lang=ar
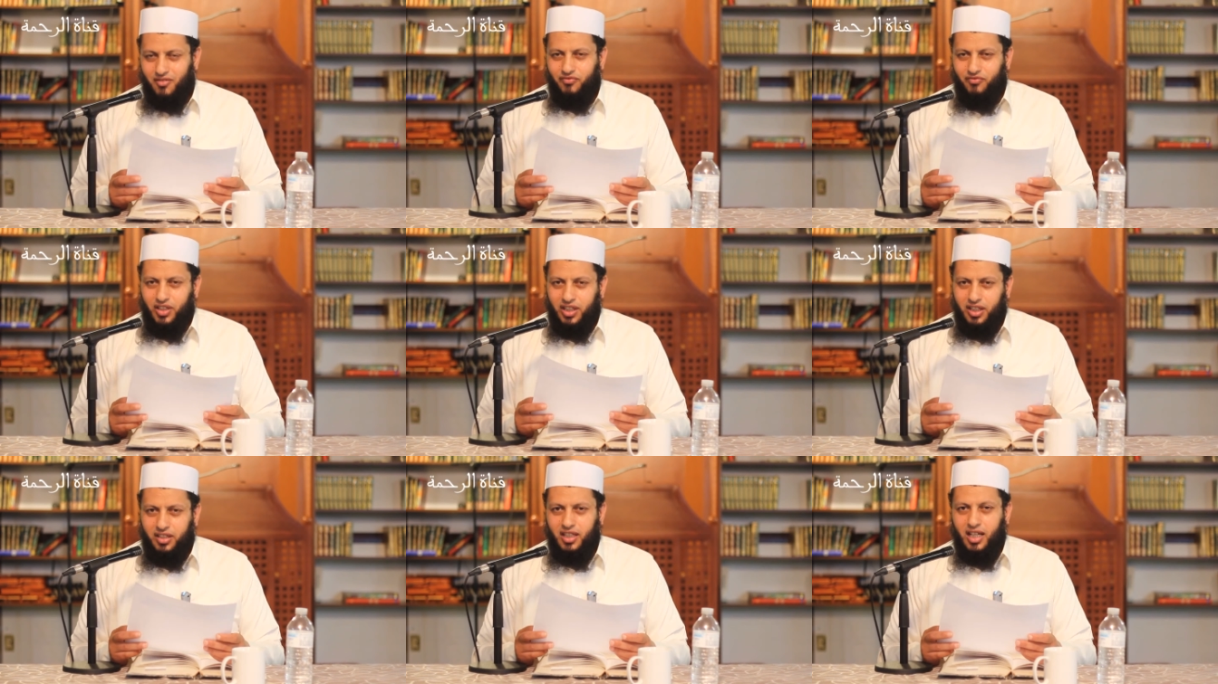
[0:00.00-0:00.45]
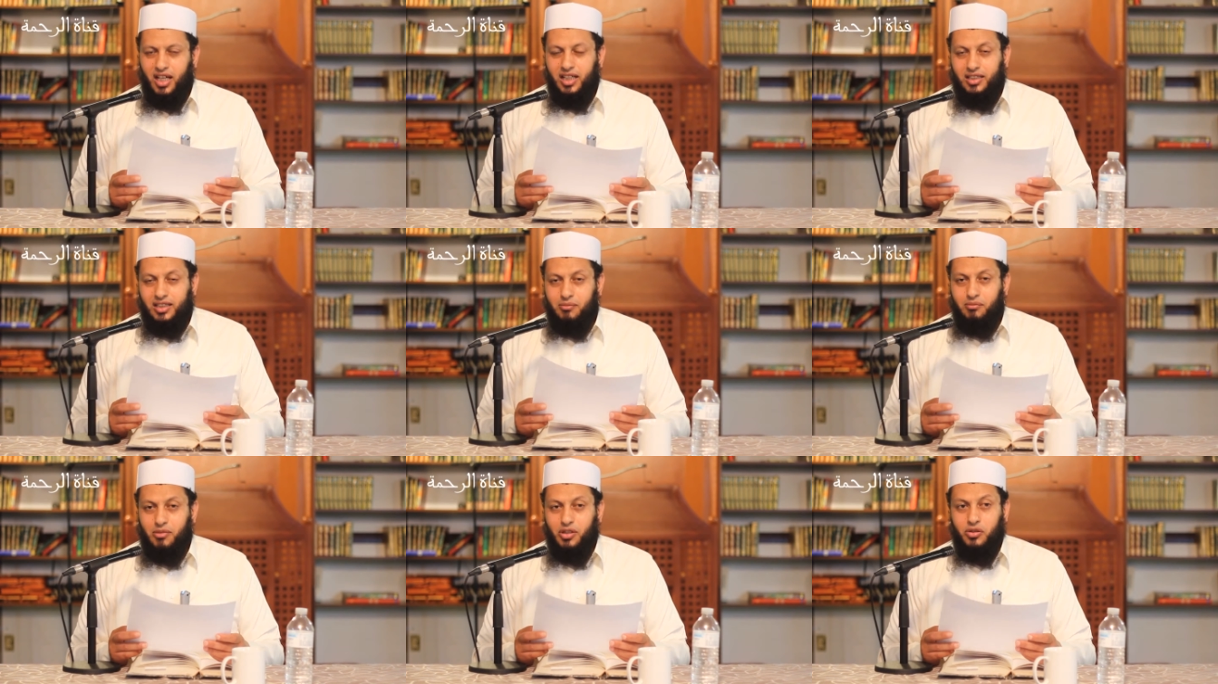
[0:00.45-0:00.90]
فإذا
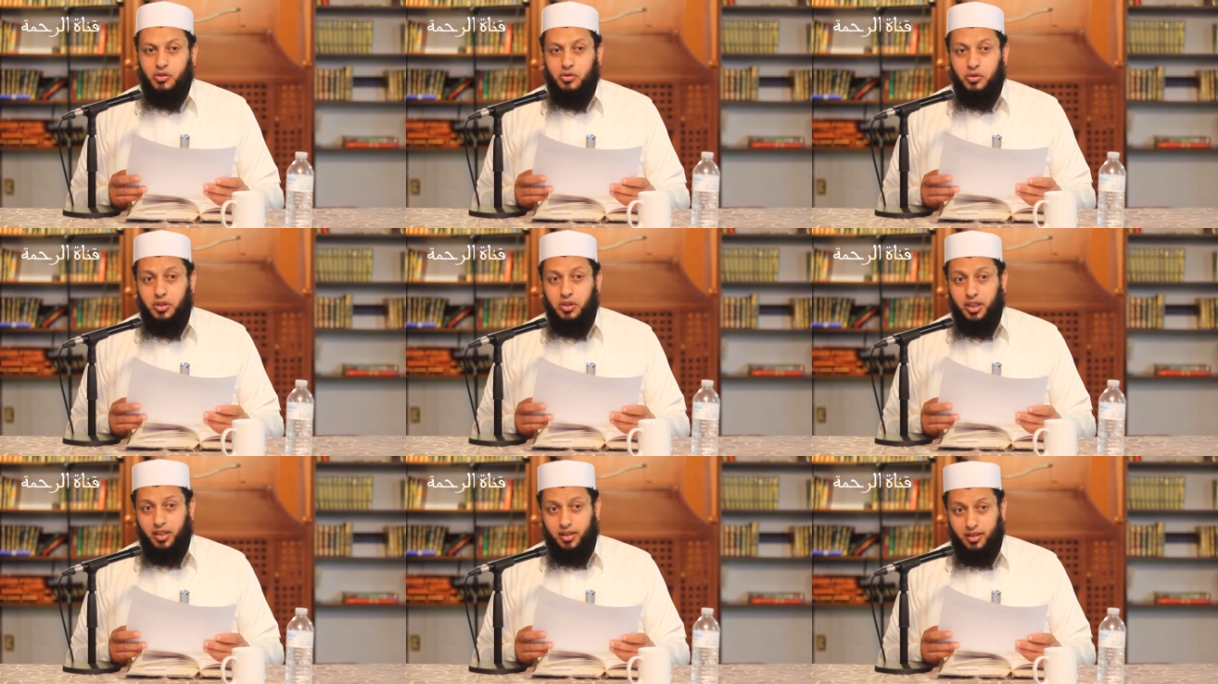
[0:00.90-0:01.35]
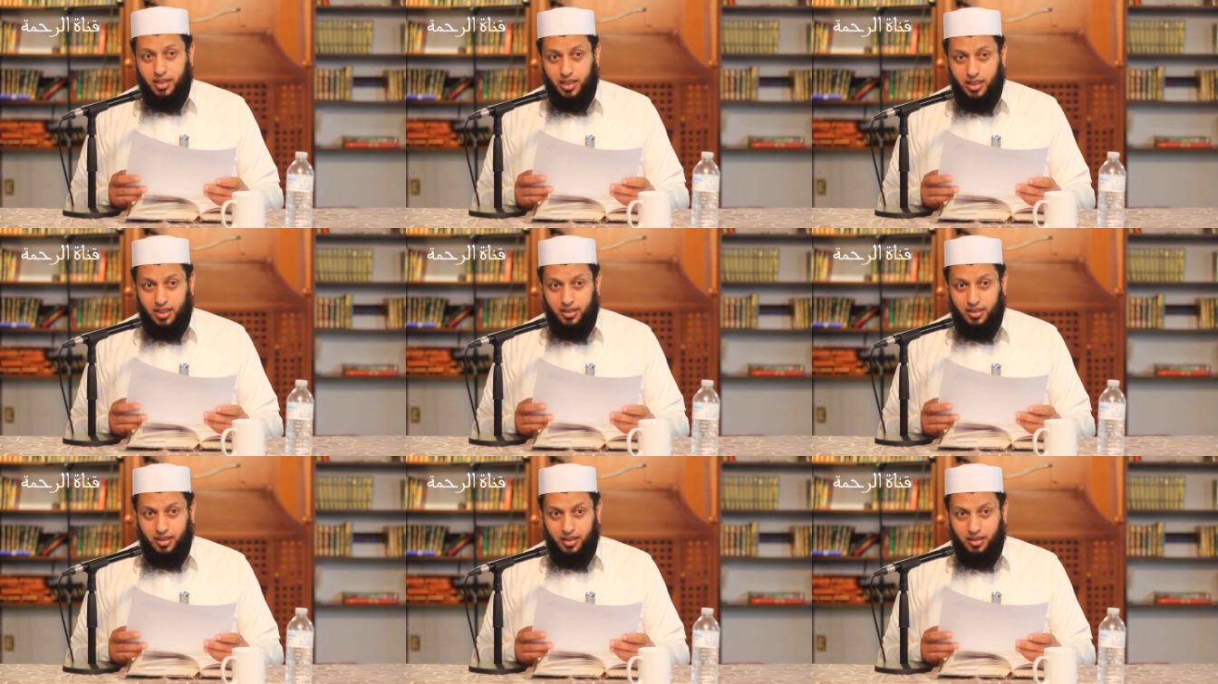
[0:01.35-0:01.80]
أتم الركوع
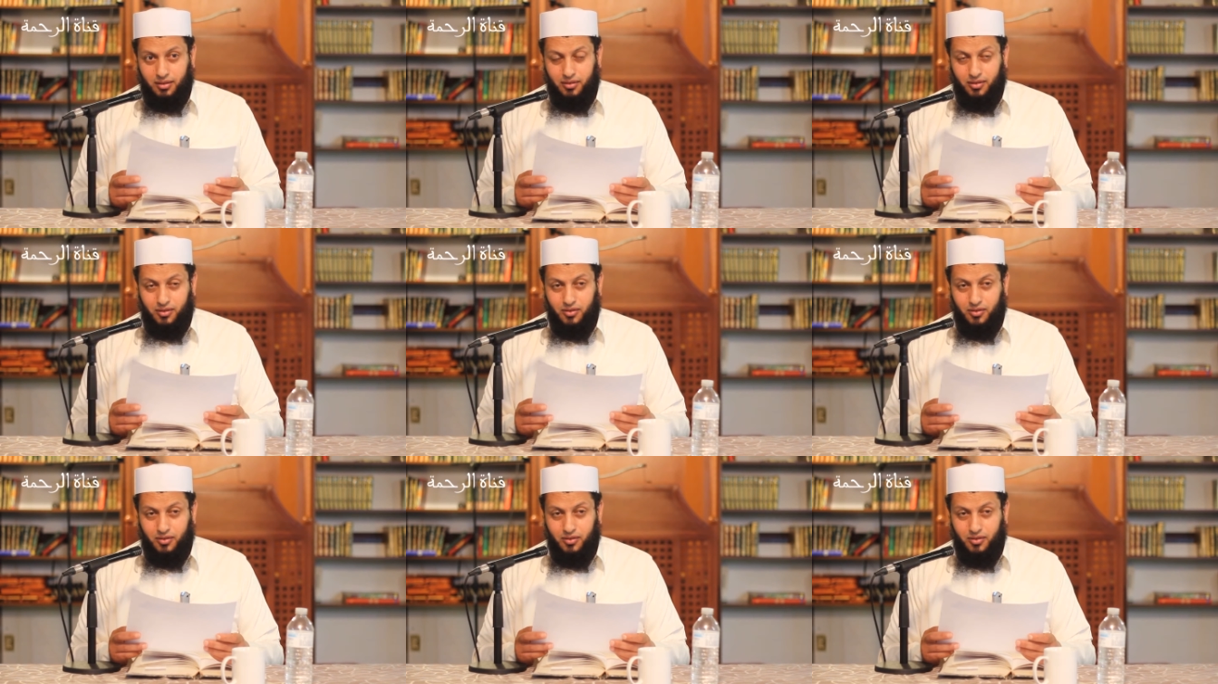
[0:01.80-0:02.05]
الثاني